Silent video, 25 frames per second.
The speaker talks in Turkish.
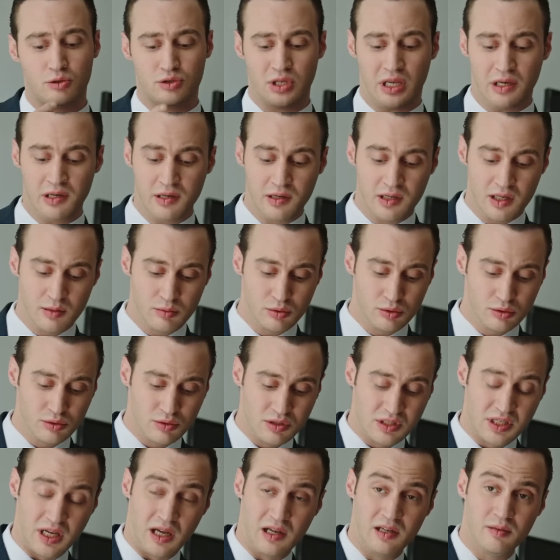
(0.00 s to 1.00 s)
Özellikle bu
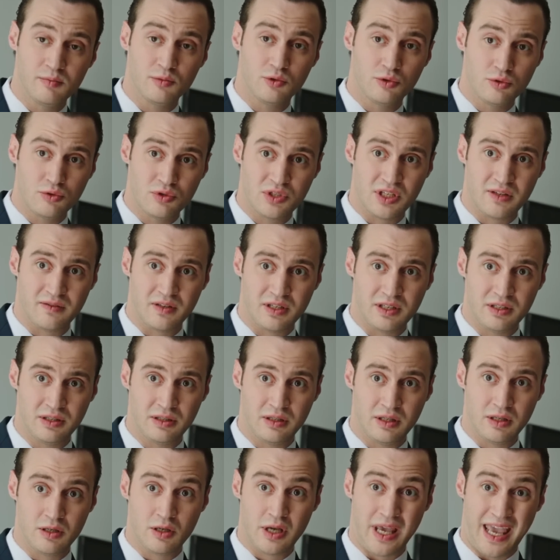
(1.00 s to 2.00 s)
Salim
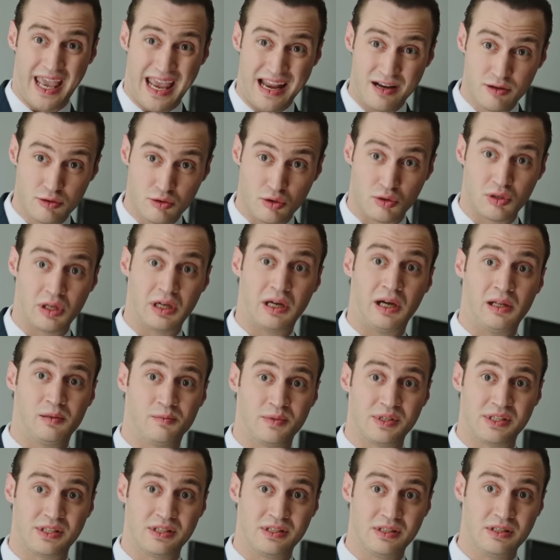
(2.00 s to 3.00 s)
Kunsever'in en sona
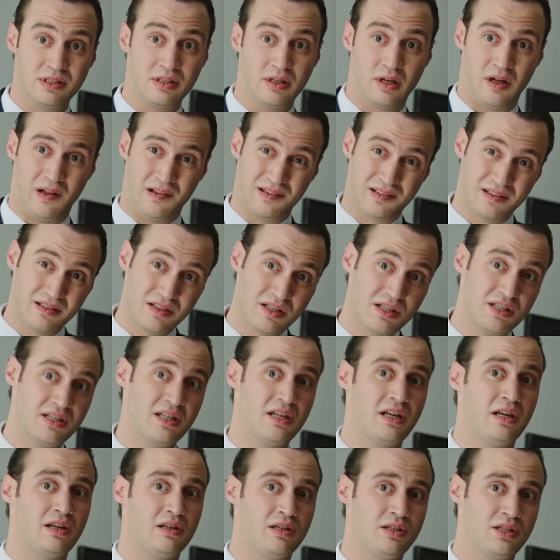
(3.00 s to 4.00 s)
kalmasını altını
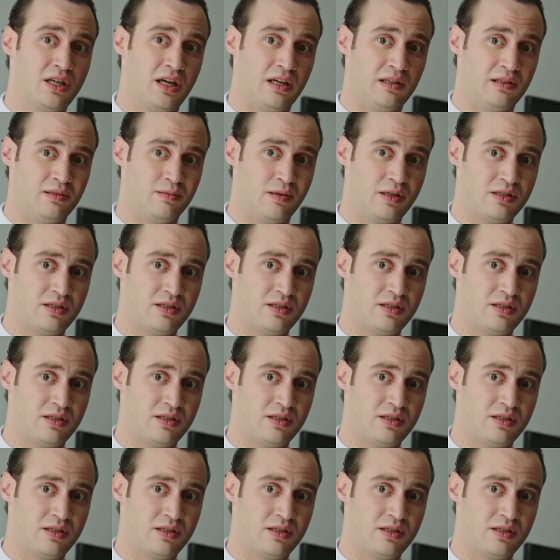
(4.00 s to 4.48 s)
çizerek rica etti